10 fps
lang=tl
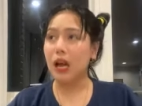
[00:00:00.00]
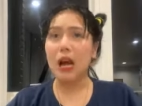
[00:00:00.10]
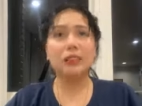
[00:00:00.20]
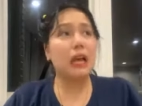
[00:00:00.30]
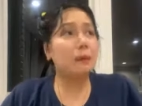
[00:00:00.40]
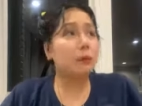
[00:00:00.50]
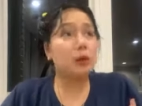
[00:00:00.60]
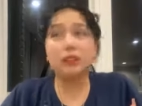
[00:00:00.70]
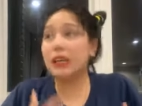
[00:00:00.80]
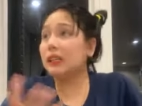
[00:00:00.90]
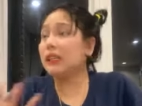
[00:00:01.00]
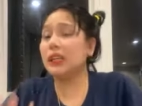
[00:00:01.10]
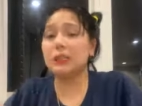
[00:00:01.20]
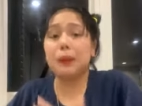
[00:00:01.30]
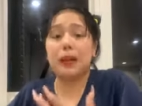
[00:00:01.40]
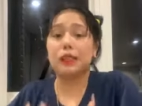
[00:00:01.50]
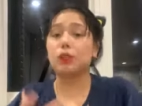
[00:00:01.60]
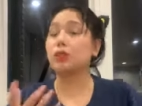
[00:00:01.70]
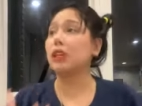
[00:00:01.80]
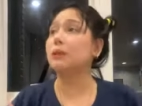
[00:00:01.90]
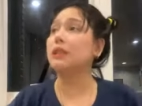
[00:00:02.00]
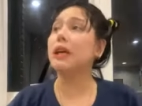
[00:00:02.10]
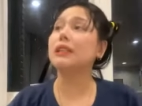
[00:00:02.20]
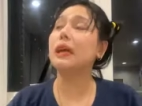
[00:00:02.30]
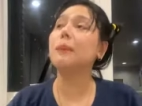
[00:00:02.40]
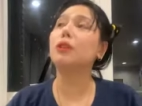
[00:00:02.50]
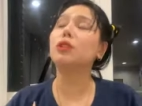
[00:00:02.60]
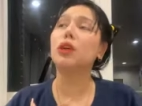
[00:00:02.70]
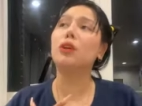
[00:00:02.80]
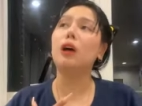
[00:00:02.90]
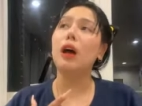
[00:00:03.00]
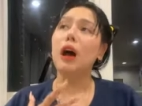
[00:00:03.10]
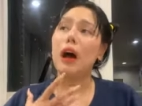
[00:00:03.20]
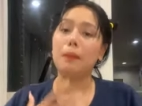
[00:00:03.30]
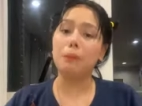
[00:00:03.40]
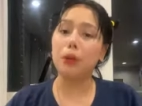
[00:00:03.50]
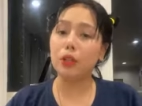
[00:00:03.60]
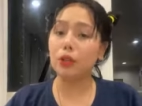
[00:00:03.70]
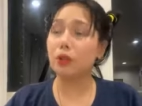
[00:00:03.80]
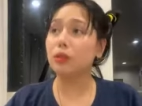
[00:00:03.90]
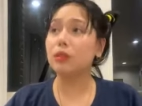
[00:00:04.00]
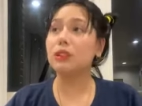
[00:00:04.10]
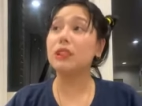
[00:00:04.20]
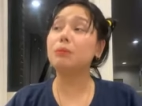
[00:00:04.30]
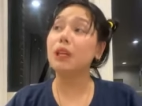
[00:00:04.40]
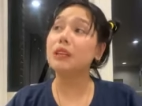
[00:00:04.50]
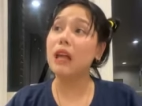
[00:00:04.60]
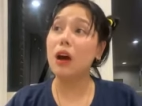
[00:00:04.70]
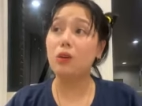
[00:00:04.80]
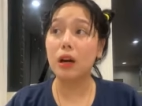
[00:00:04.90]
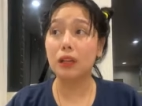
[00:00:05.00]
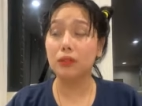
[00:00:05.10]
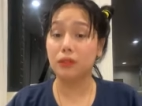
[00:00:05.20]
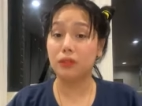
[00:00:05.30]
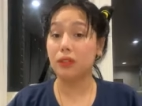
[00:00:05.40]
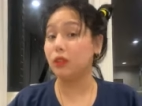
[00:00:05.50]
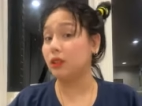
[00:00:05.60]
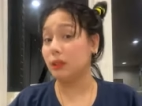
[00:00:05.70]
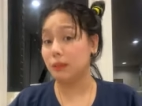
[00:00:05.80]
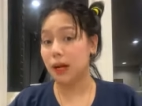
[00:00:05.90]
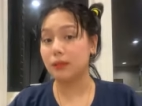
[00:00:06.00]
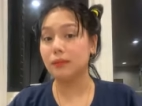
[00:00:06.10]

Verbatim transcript: Ang sabi mo, hindi, hindi kasi para sa social media. Sabi ko sa'yo, ang point ko, simpleng tao nga nagvi-video, di ba?